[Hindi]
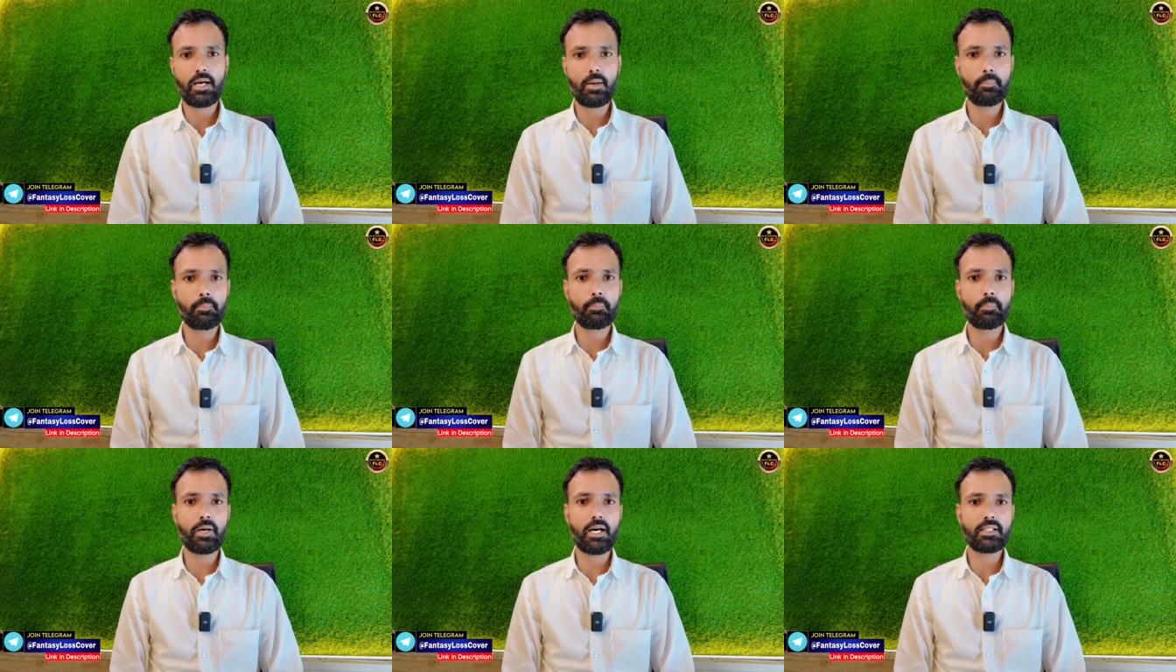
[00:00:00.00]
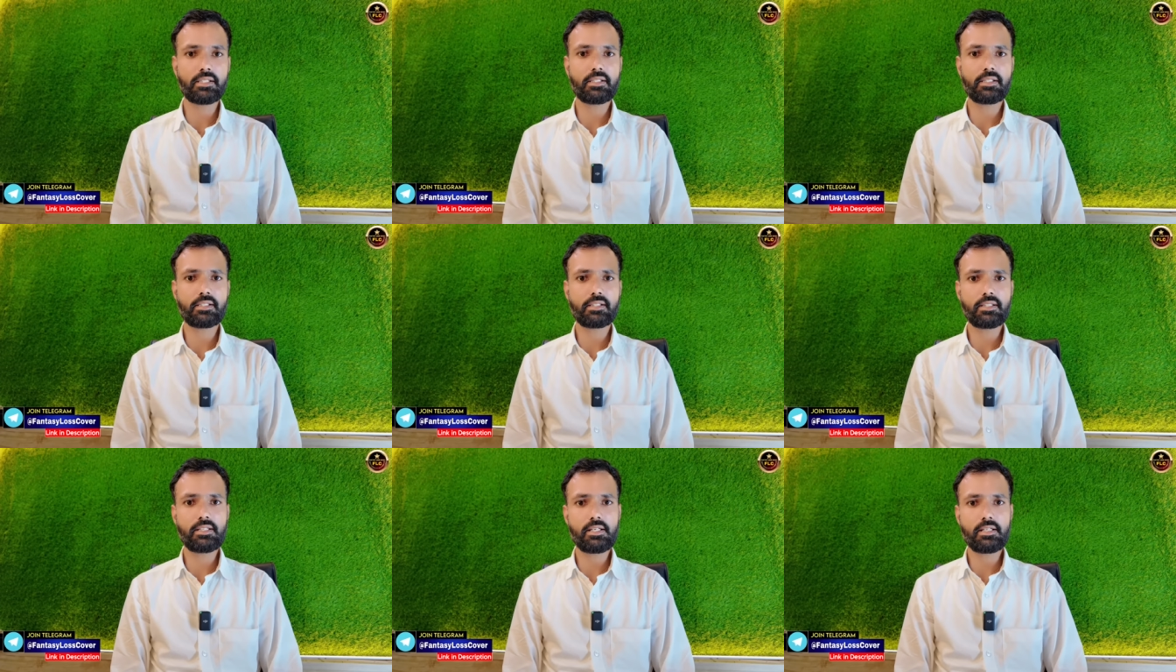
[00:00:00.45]
अब बात
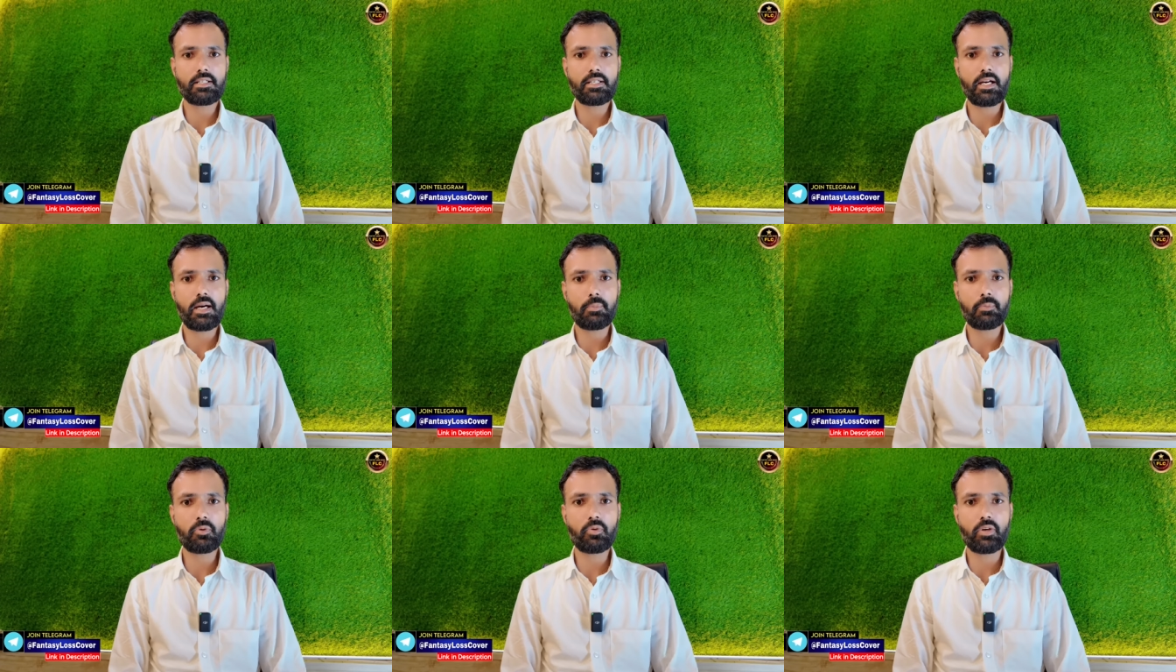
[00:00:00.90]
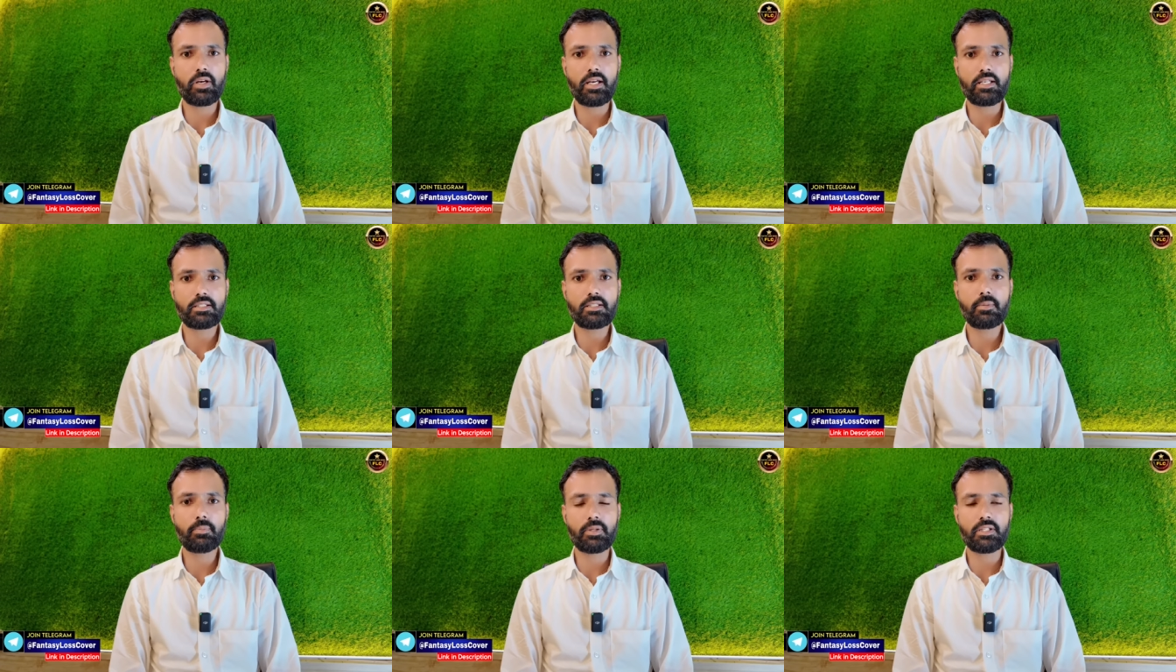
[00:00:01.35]
करते हैं कि आपको
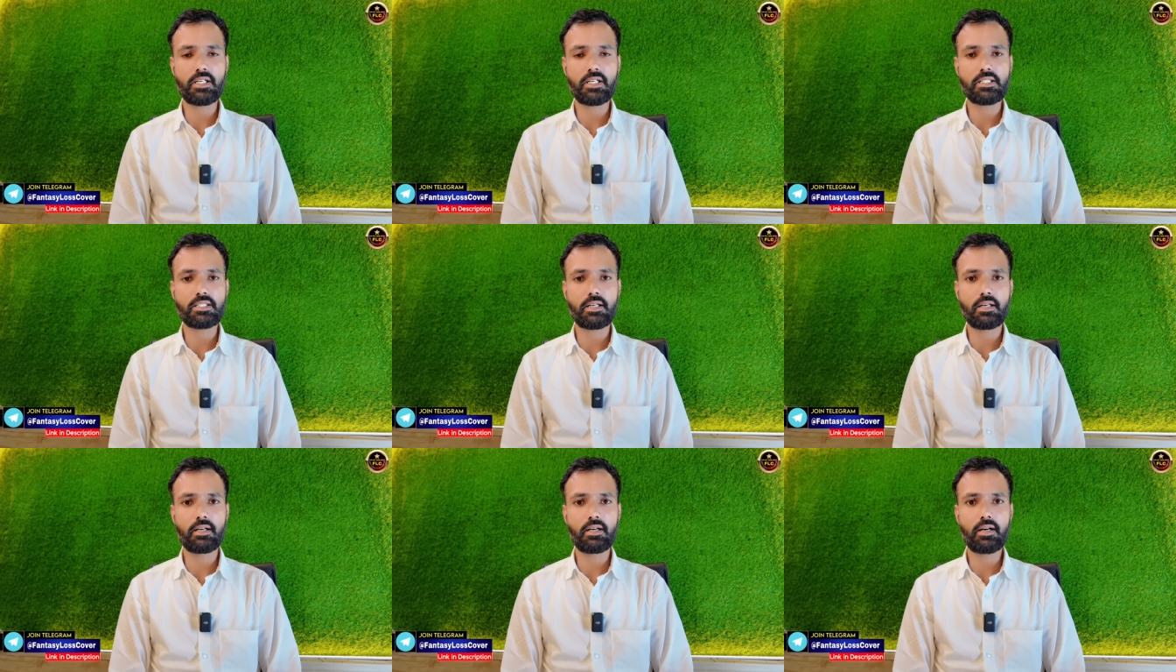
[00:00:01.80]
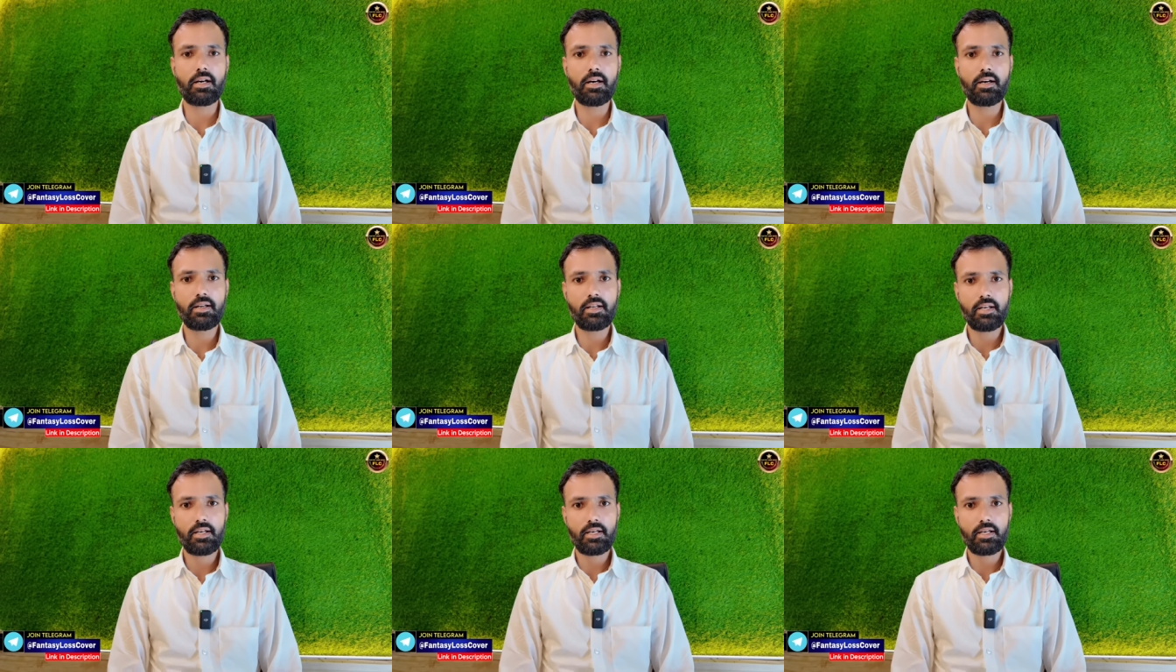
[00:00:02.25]
कैसे पता चलेगा